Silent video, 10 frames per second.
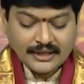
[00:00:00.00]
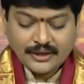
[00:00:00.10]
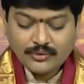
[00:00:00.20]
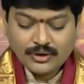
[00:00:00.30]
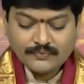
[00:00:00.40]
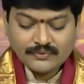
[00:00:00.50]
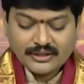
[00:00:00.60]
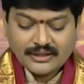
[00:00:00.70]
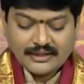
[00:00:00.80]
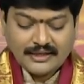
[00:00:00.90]
గండయోగం
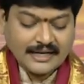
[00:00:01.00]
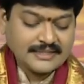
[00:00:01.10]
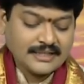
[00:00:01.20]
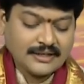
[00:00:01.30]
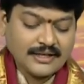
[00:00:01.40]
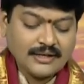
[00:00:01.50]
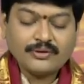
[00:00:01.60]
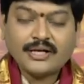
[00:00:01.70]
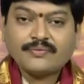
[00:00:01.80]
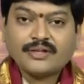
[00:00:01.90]

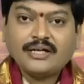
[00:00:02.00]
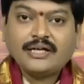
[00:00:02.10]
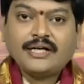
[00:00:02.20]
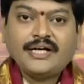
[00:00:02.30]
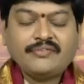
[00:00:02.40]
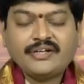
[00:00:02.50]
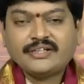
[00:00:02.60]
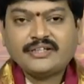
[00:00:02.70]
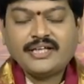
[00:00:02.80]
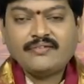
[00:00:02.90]
గరజీకరణాలు ఉన్నాయి
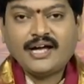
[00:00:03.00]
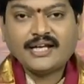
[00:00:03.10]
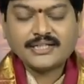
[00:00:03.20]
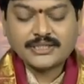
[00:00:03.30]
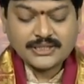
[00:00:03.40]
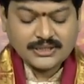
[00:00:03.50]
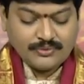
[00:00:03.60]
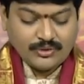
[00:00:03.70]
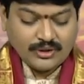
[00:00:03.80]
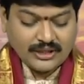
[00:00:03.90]
ఇటువంటి తిదివార నక్షత్ర
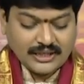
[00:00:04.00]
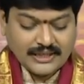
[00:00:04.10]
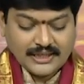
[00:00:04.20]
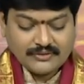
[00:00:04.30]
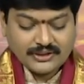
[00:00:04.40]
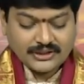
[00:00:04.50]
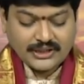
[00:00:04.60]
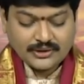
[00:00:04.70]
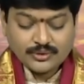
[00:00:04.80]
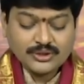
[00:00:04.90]
సంయోగం కలిగినటువంటి
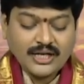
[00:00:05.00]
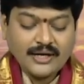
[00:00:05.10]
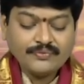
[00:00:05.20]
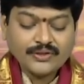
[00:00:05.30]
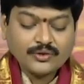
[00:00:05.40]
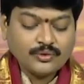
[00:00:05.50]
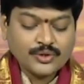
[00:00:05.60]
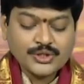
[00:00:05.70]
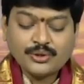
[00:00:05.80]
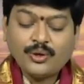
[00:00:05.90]
నేటి రోజున
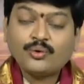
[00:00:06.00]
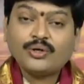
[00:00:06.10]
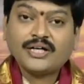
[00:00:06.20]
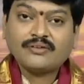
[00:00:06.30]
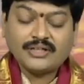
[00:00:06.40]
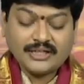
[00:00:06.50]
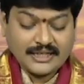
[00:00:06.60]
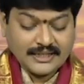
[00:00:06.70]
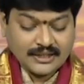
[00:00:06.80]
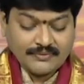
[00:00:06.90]
కృషితో కూడినటువంటి
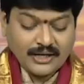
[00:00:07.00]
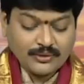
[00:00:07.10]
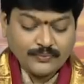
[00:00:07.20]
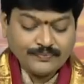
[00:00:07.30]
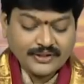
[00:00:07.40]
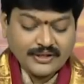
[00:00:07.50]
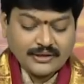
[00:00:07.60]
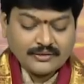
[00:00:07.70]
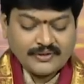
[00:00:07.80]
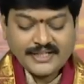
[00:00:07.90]
కార్యక్రమాలకు
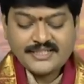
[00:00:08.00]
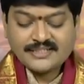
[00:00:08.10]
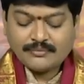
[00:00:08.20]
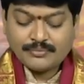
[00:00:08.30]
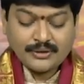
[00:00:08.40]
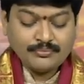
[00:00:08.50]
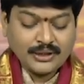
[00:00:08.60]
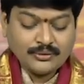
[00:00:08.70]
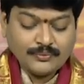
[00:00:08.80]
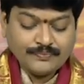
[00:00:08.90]
వైద్య
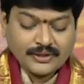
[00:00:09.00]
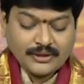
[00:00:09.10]
సంప్రదింపులకు